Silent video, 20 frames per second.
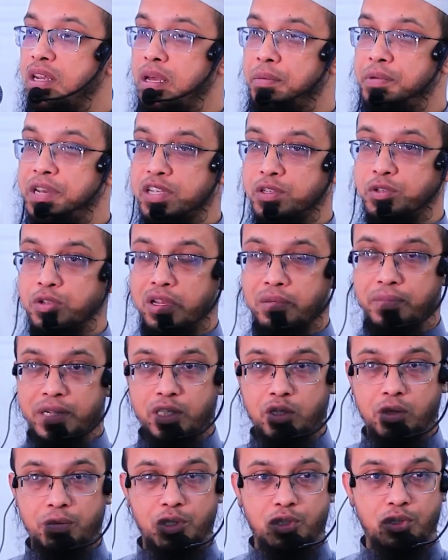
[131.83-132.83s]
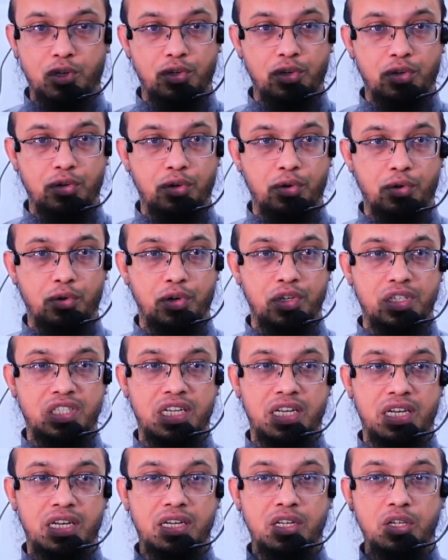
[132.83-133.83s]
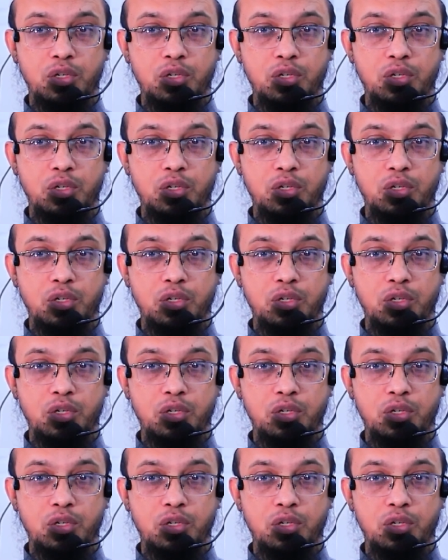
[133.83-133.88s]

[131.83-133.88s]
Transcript: নাবি রাসুলের মাধ্যমে সতর্ক করেছেন